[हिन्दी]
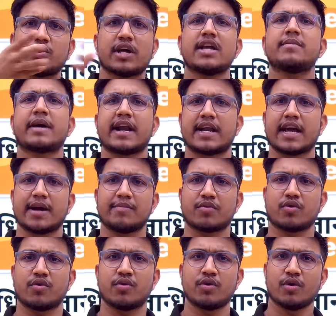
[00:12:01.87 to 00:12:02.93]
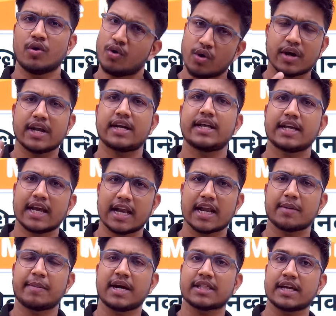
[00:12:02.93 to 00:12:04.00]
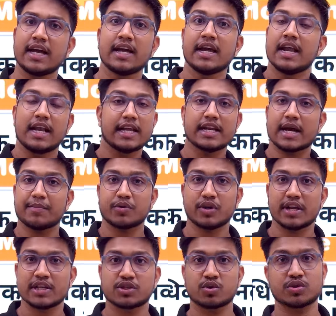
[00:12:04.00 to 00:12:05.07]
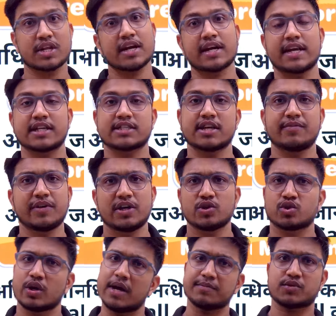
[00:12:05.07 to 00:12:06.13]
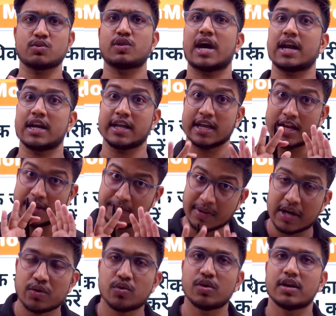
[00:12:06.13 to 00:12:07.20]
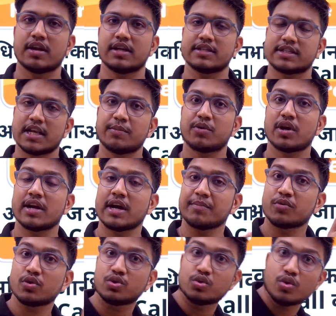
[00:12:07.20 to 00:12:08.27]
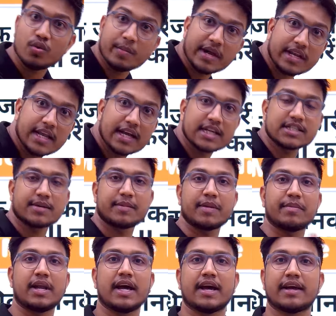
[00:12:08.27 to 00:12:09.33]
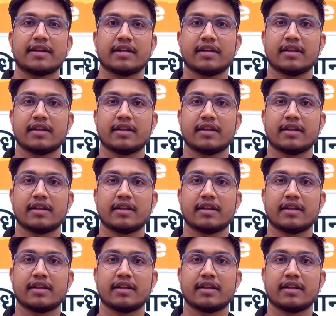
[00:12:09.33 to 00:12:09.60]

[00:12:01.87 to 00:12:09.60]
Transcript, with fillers: को नहीं मानना है हमको होगी ठीक है अलग बात है लेकिन आपको ये नहीं सोचना है करेक्शन विंडो तो है हम सुधार लेंगे बिल्कुल इसीलिए बोला ना आपको दो महीने का समय मिला है